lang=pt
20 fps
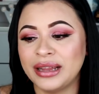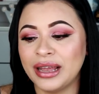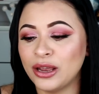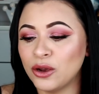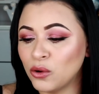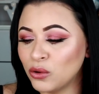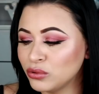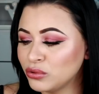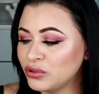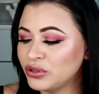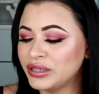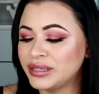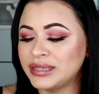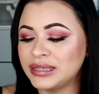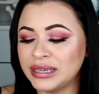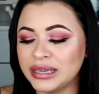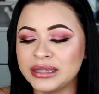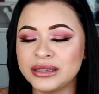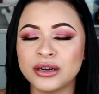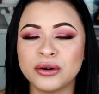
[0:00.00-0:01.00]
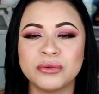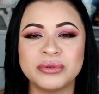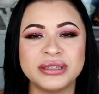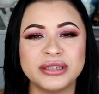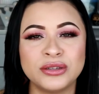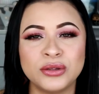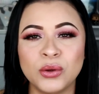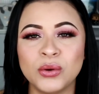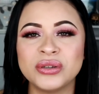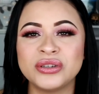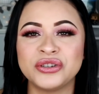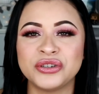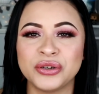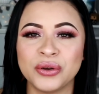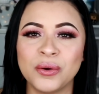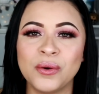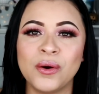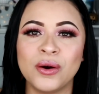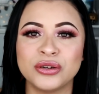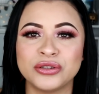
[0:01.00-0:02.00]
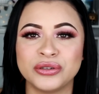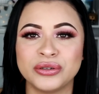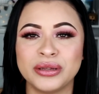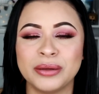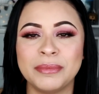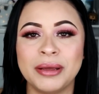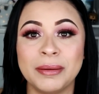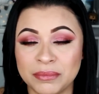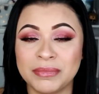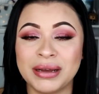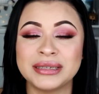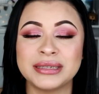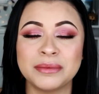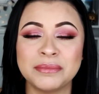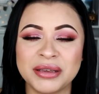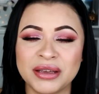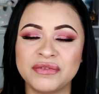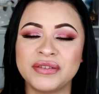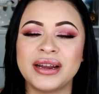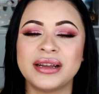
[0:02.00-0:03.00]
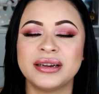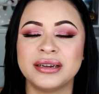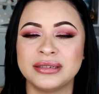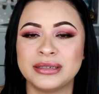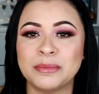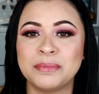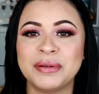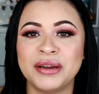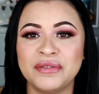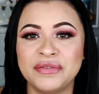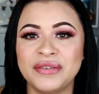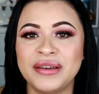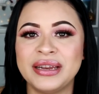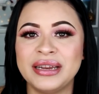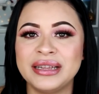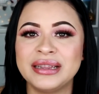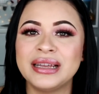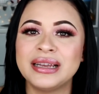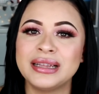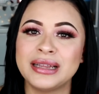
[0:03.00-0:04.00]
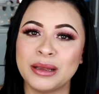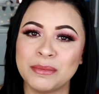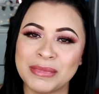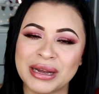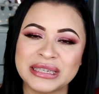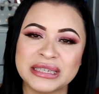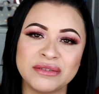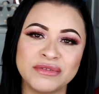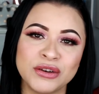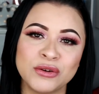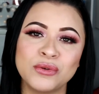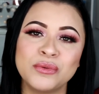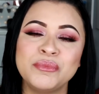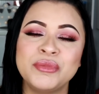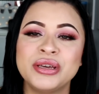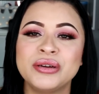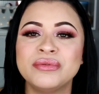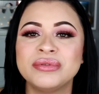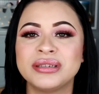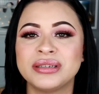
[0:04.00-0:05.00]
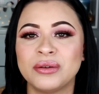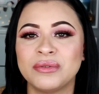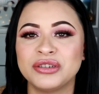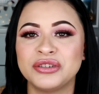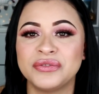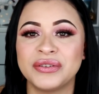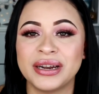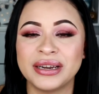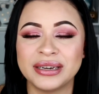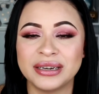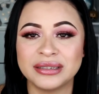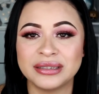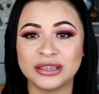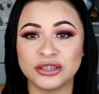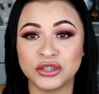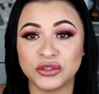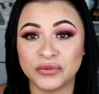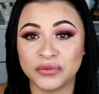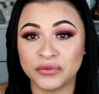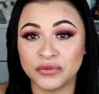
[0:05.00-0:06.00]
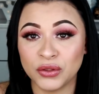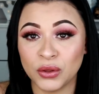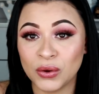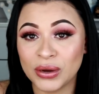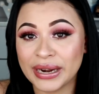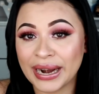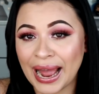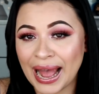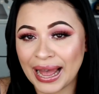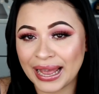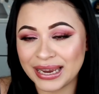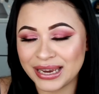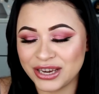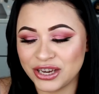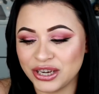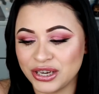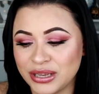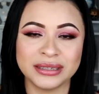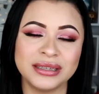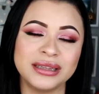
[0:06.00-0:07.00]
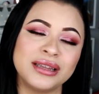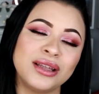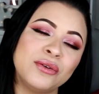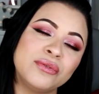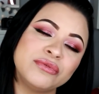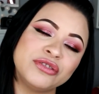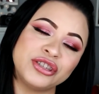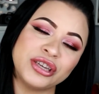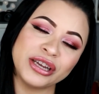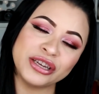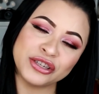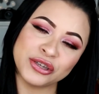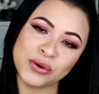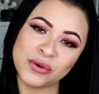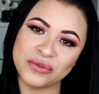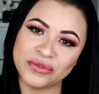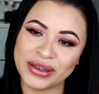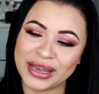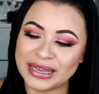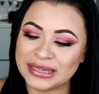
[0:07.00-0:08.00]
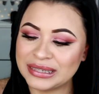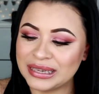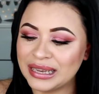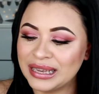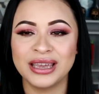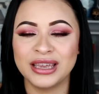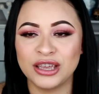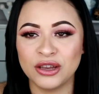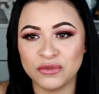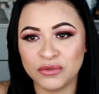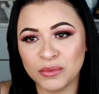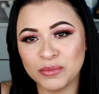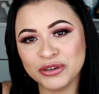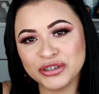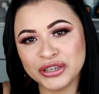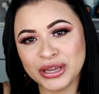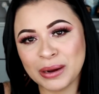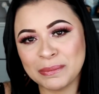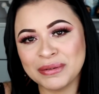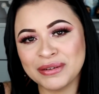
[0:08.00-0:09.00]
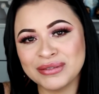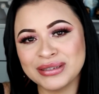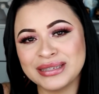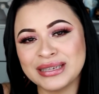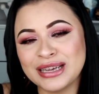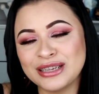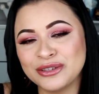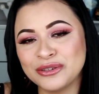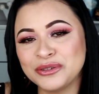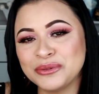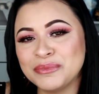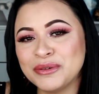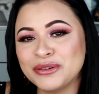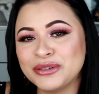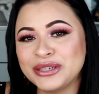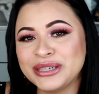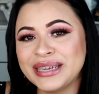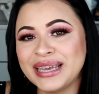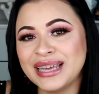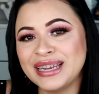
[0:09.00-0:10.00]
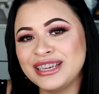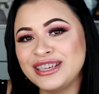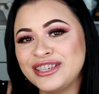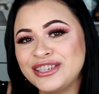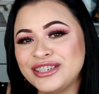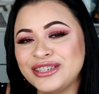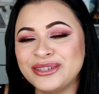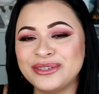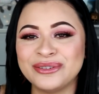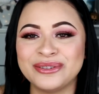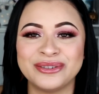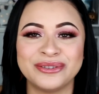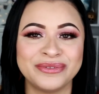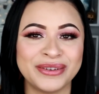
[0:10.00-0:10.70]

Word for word: Tem outros cítricos e doces que eu gosto também. Mas a minha fragrância preferida, que tem mais a ver com comigo são as fragrâncias florais. Então chega de conversa que eu vou mostrar para vocês os meus queridinhos.